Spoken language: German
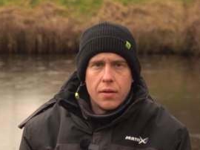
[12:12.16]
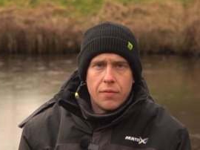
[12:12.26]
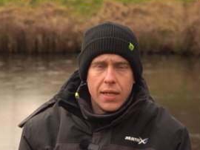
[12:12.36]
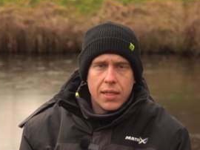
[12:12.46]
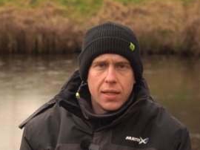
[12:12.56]

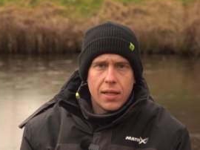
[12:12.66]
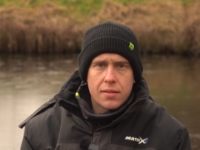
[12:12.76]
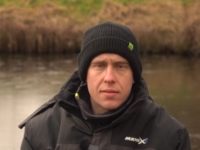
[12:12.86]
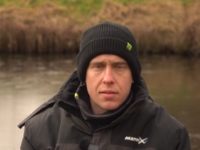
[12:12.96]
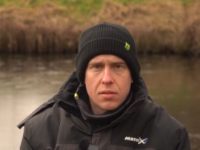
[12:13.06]
Wenn ich
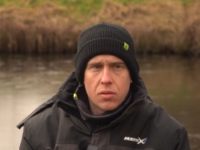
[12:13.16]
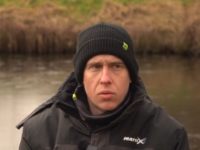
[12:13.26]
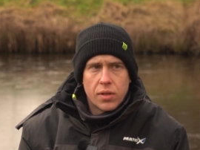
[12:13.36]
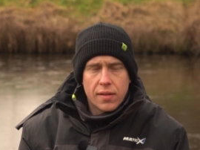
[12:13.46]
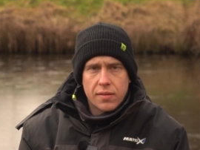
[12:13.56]
jetzt,
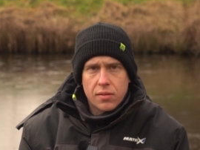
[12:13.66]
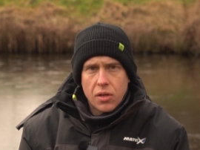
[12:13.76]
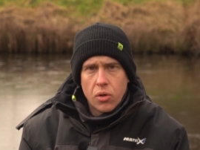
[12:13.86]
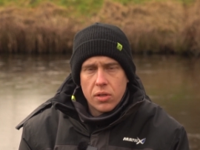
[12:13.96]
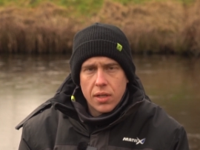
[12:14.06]
und das
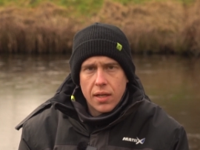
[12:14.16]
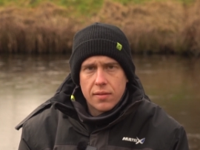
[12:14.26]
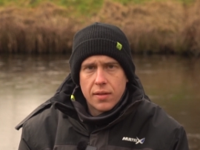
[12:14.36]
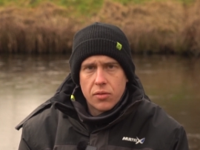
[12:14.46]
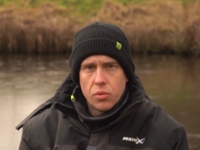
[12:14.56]
könnte
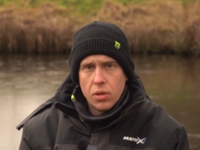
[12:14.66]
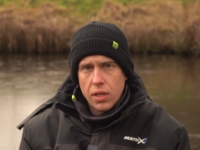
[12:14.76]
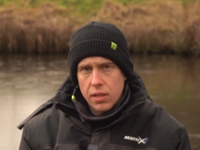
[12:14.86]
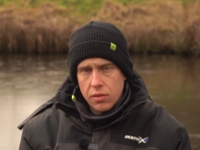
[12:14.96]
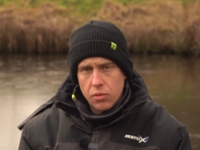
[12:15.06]
jetzt
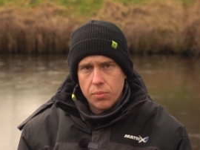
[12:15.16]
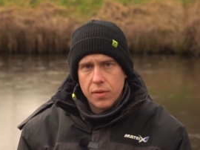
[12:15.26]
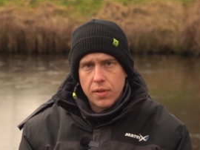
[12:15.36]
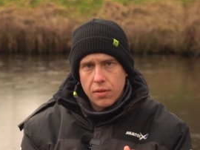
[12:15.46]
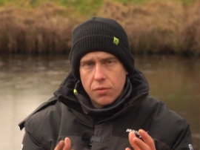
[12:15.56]
natürlich so ein
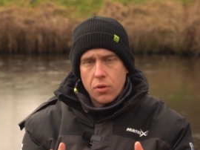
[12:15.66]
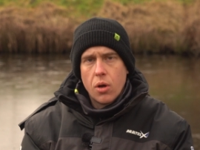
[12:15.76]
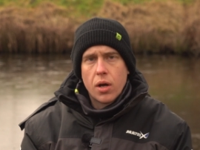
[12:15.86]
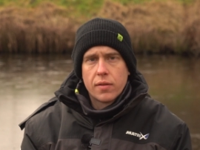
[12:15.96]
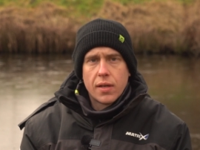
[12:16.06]
bisschen von
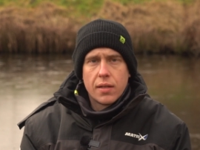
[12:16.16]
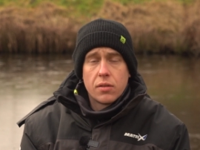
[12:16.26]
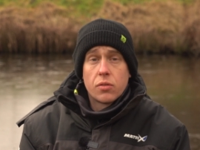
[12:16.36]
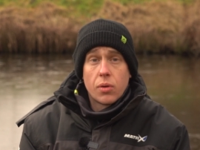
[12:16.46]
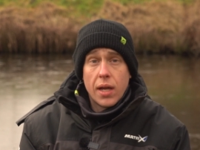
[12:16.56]
eurer
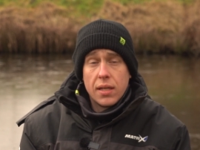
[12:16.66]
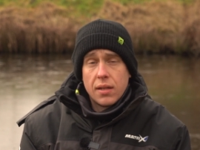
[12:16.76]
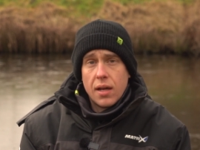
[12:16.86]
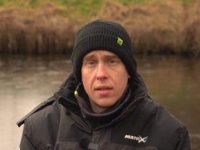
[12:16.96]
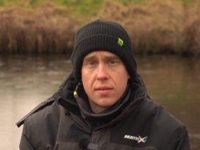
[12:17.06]
Seite zu
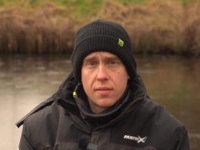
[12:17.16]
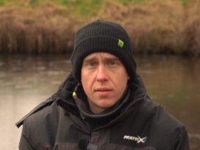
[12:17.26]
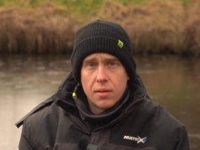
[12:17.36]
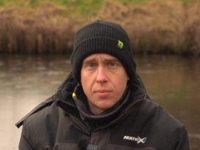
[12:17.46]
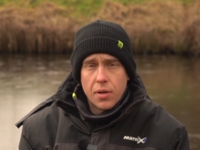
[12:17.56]
Recht als
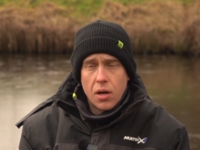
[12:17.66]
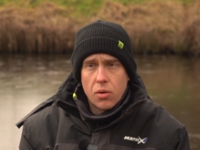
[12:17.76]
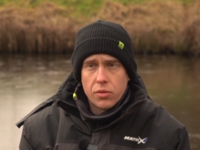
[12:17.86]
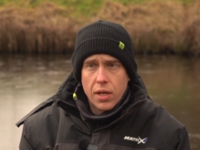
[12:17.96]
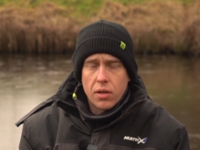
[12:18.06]
ähm,
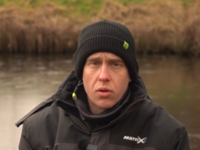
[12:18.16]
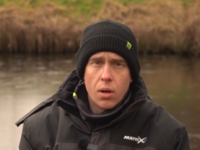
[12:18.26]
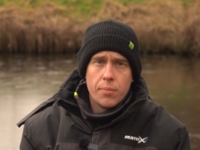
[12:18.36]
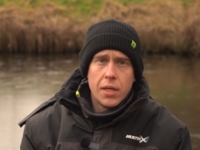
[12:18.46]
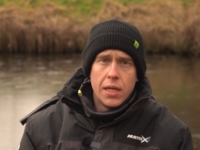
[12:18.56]
Aussage
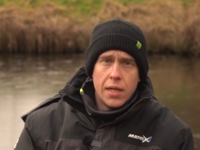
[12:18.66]
kommen,